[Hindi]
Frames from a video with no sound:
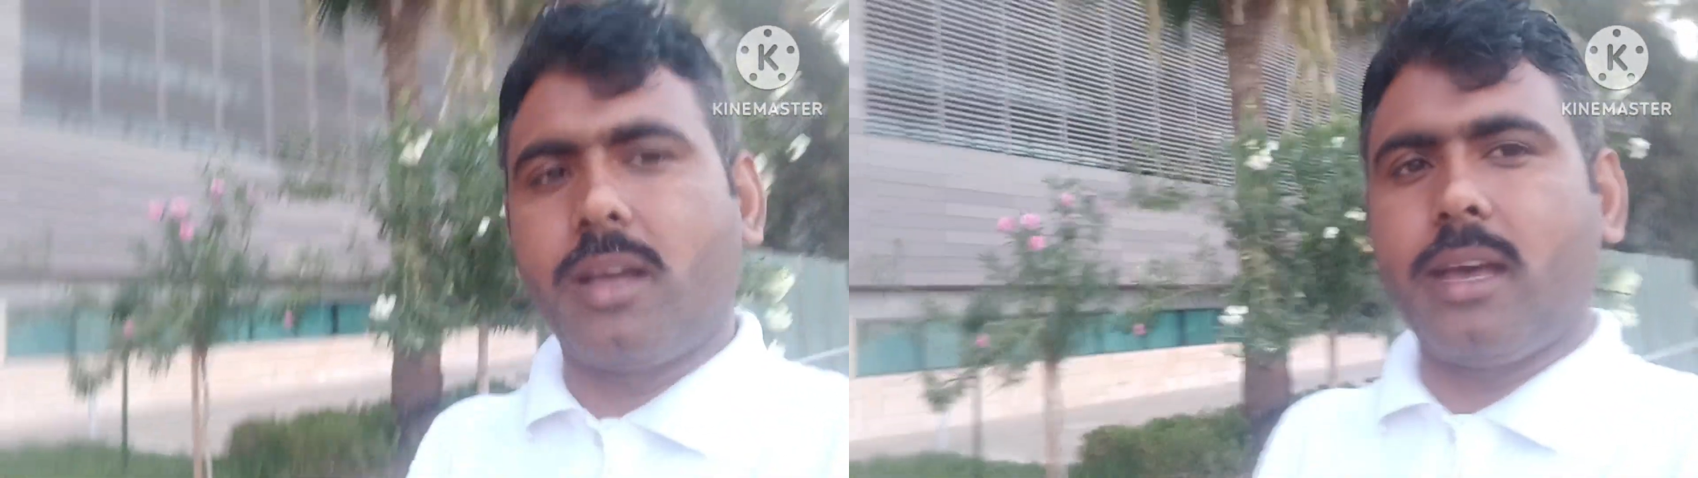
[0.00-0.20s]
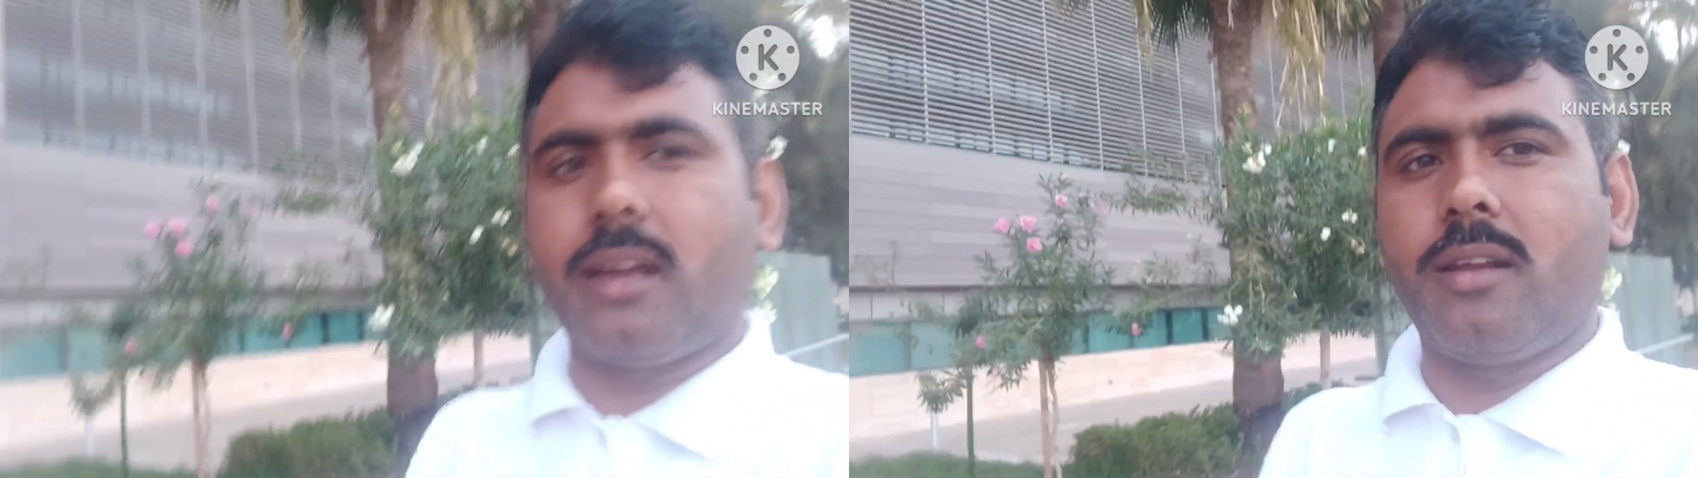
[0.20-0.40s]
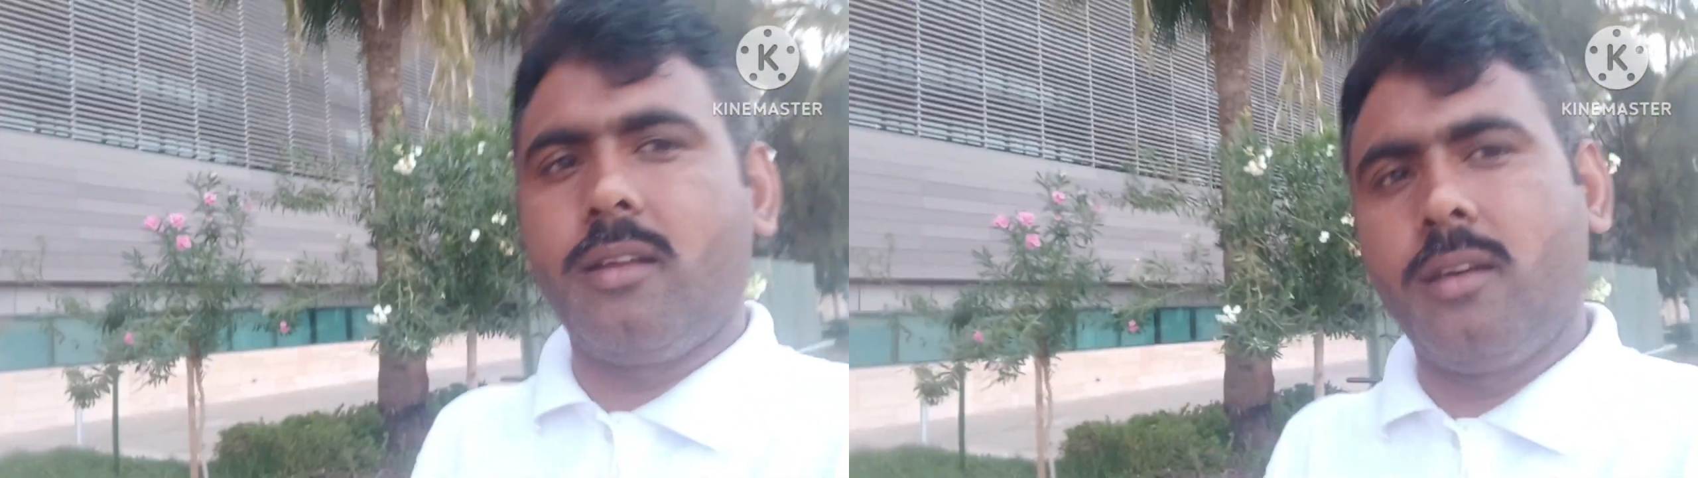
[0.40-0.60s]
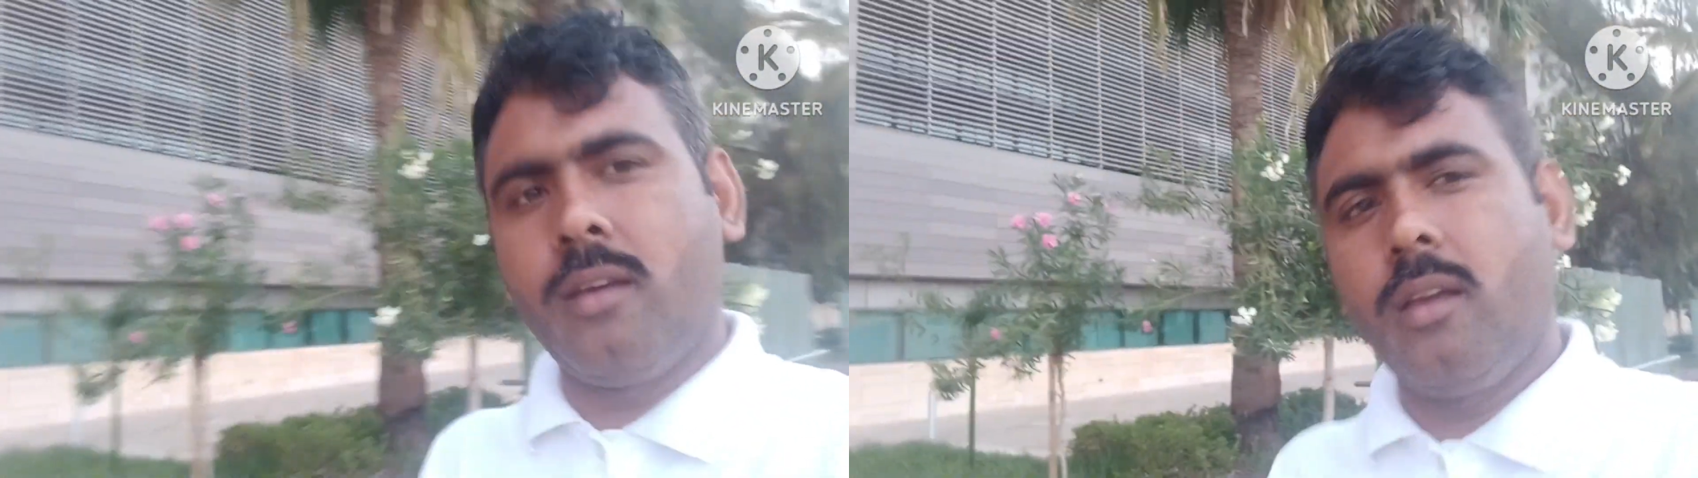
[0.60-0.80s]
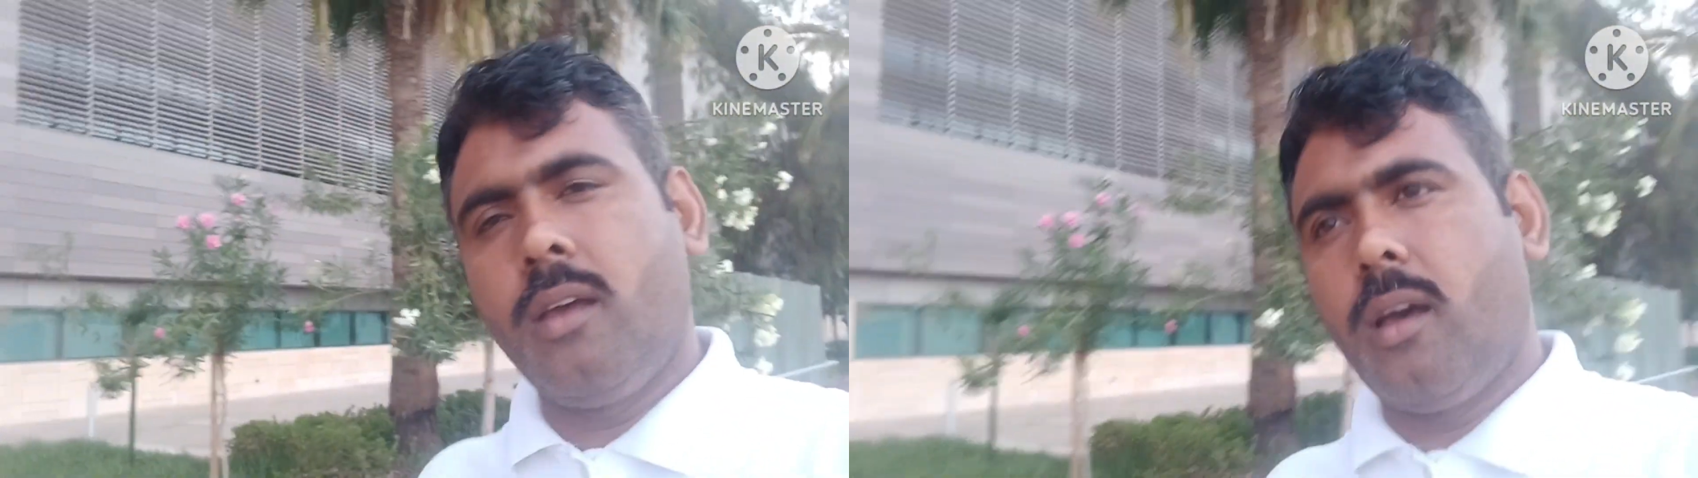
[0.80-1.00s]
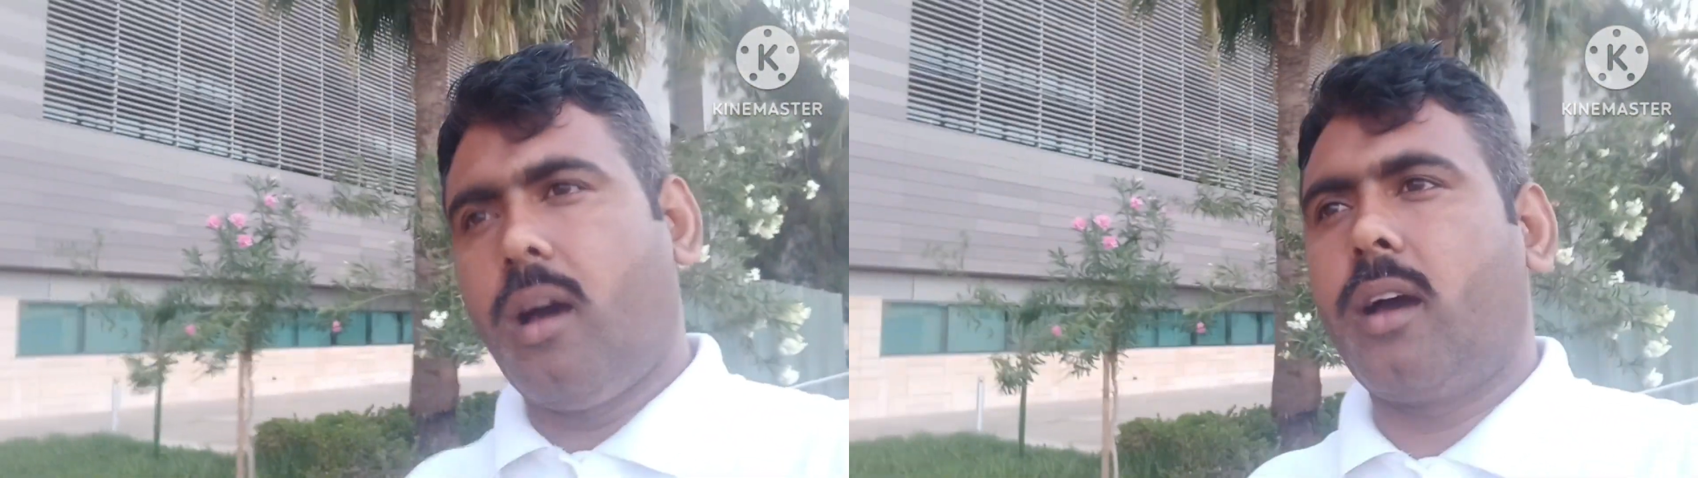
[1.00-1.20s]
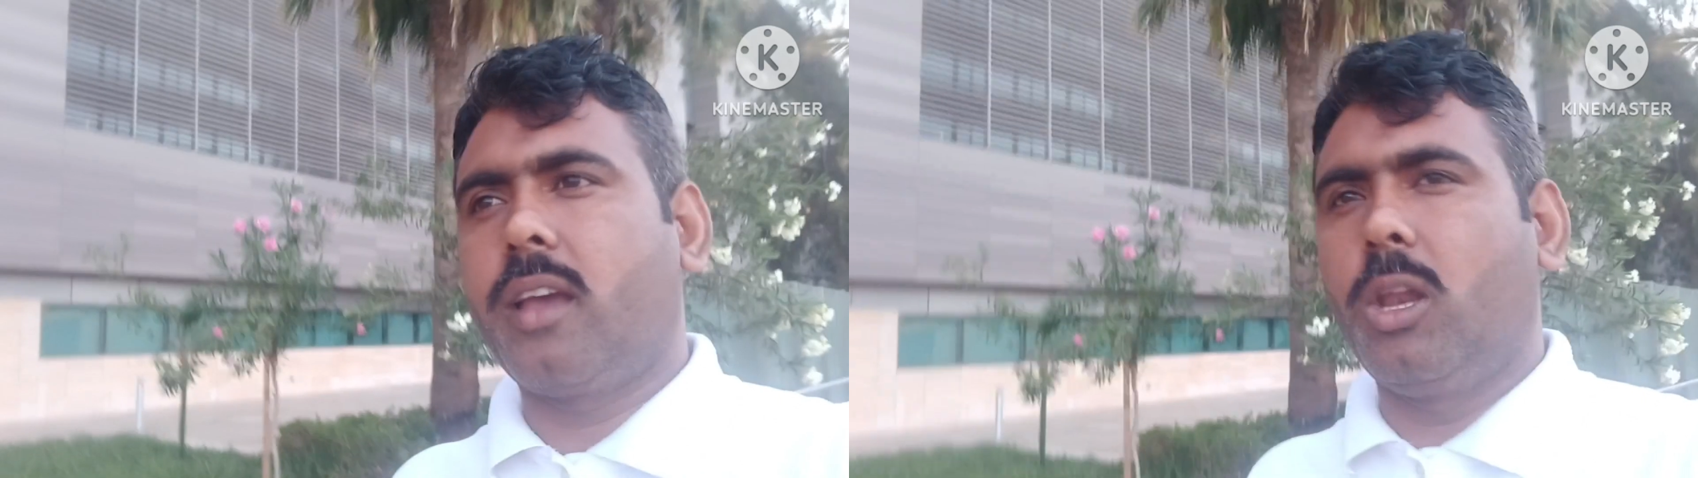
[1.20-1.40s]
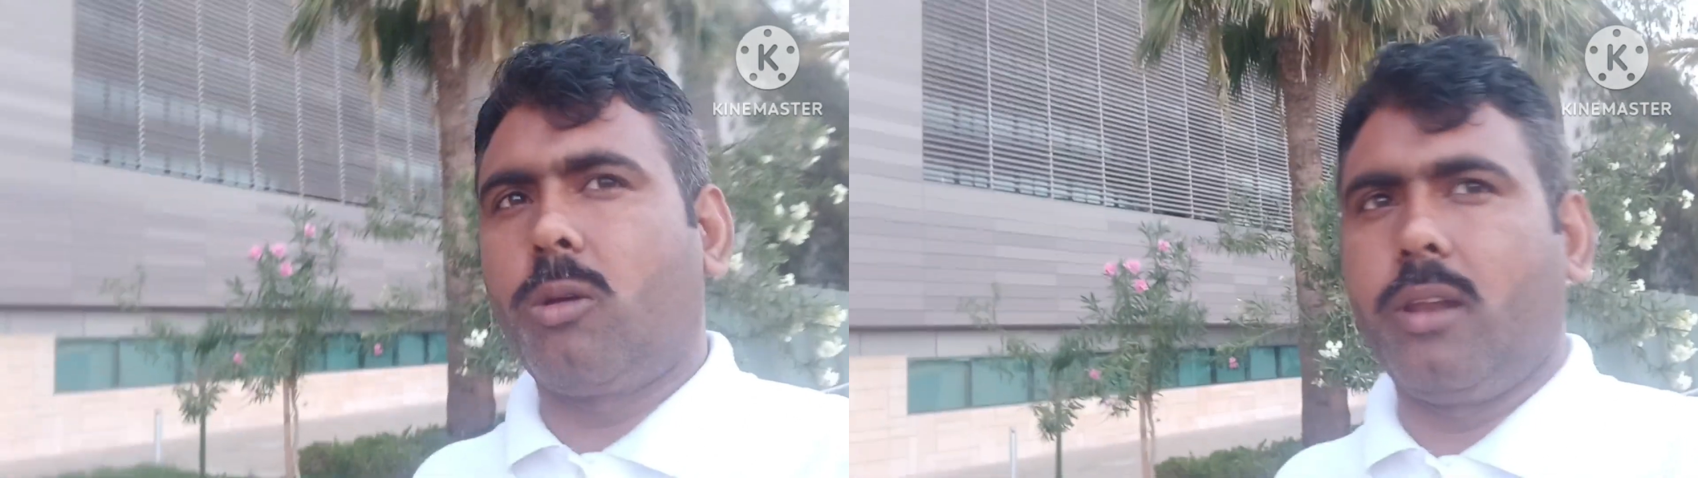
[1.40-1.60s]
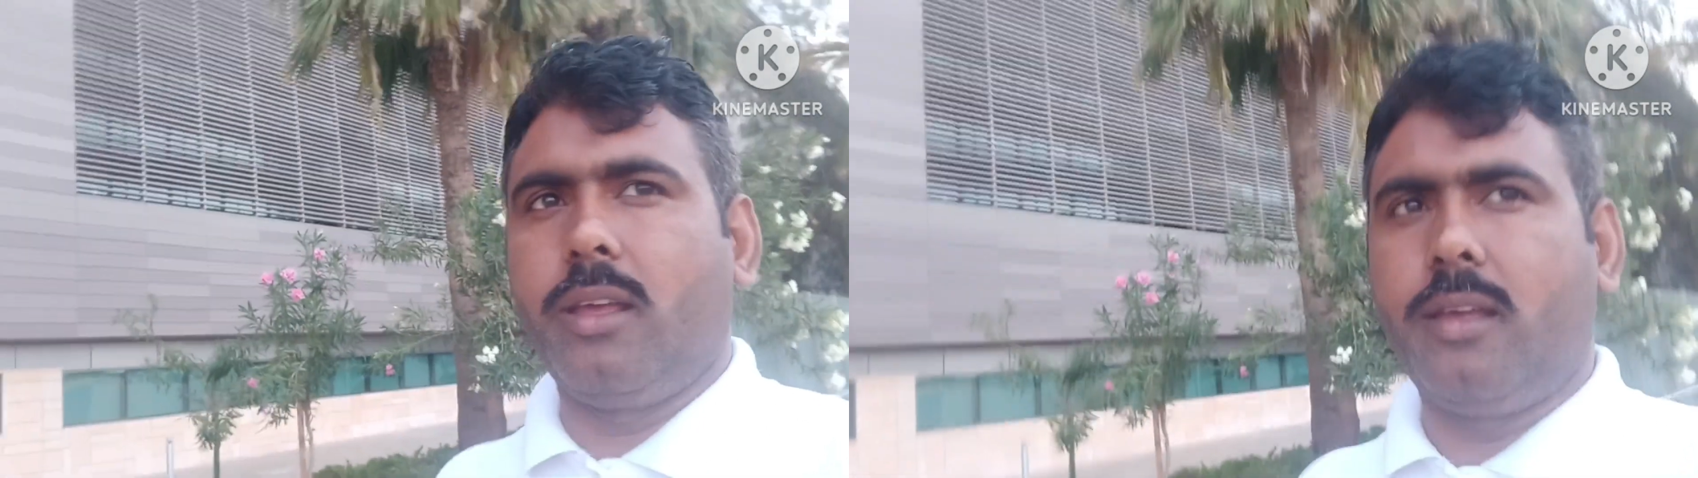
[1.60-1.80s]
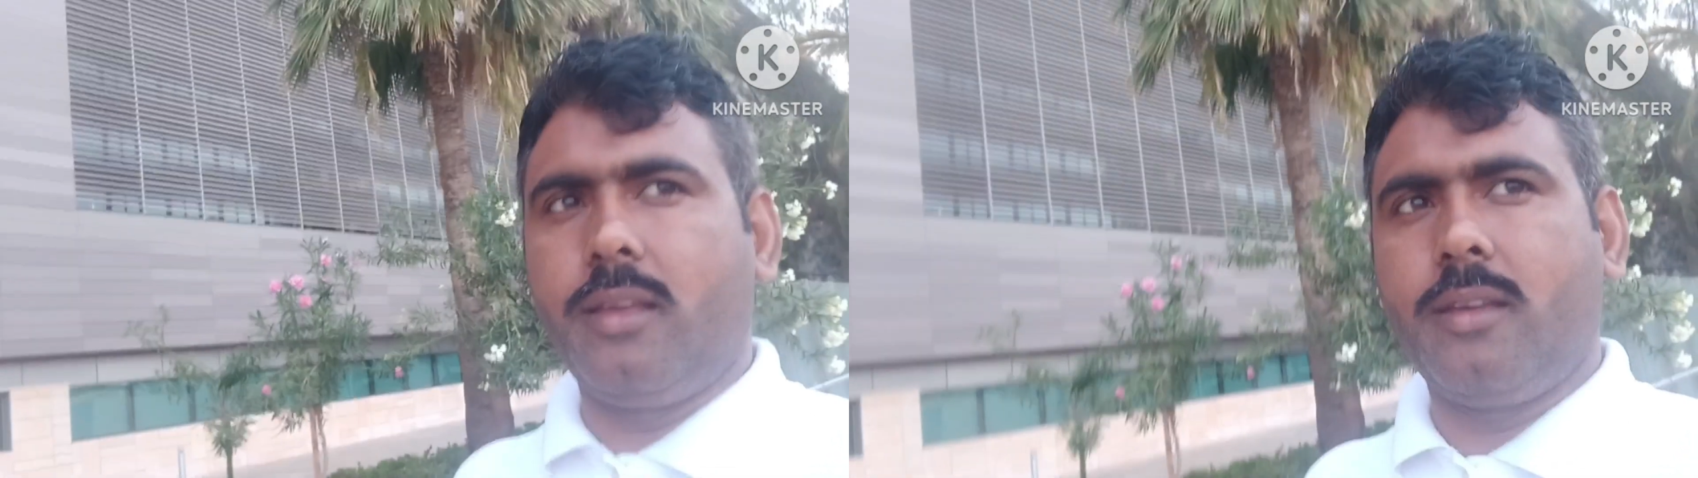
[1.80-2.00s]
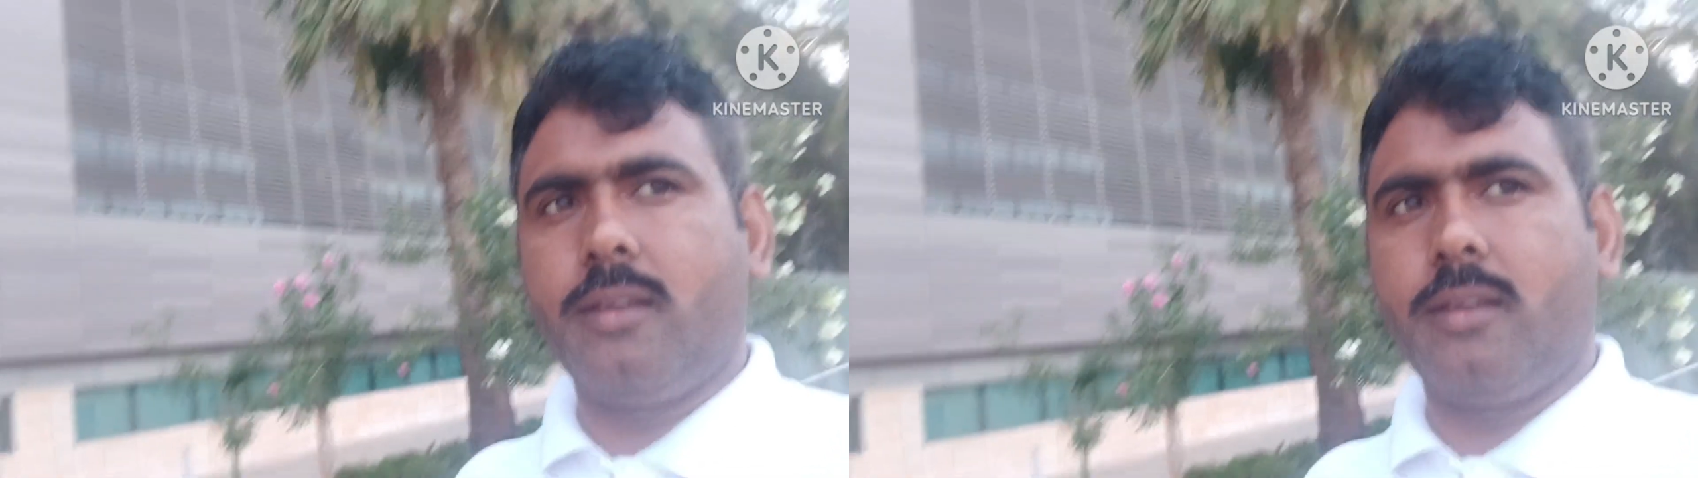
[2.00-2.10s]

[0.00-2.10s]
बगैर आगे निकलें